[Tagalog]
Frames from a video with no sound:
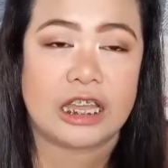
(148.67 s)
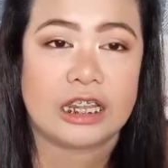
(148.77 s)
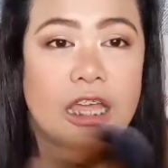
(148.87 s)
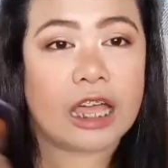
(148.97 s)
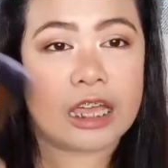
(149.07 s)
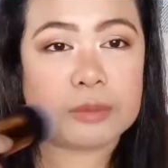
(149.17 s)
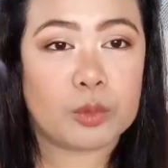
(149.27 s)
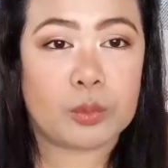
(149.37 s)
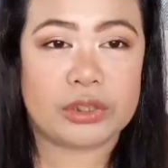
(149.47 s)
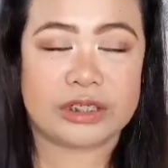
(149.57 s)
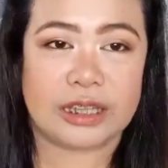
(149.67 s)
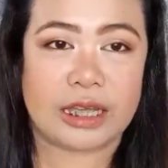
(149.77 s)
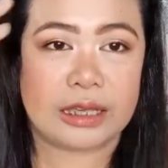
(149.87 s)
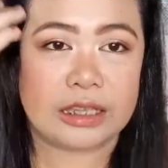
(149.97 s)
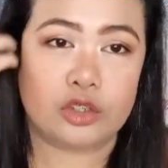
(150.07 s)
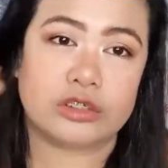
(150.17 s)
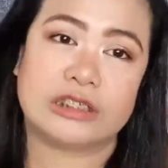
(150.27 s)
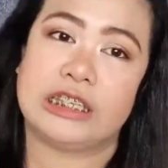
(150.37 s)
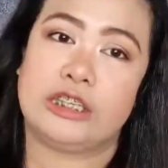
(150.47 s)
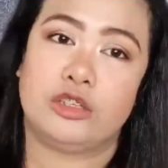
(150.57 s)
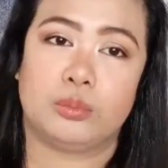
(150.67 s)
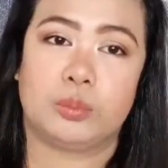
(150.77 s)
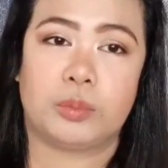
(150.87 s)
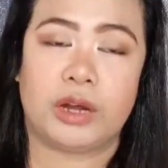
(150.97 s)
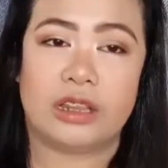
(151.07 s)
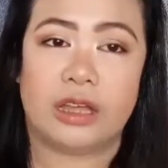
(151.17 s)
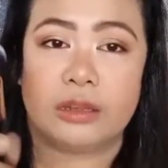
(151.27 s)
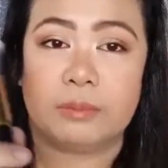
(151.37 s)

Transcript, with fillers: na napupunta sa iyong skin yung product.